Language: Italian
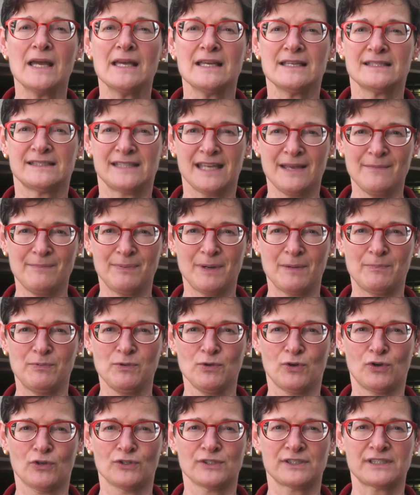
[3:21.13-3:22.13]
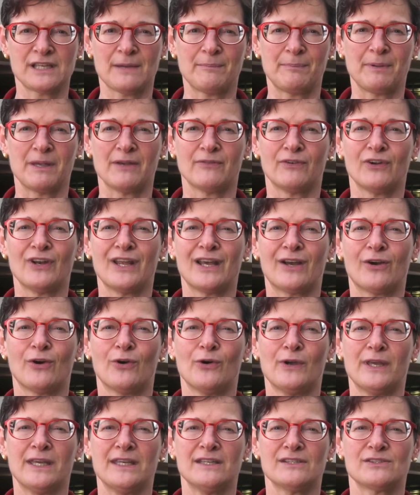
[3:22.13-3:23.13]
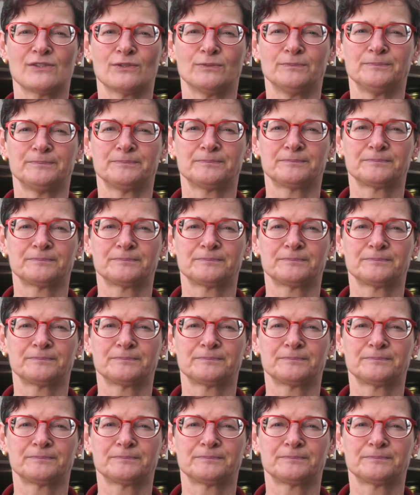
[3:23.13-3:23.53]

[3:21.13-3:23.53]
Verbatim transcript: sempre più consapevole e coeso.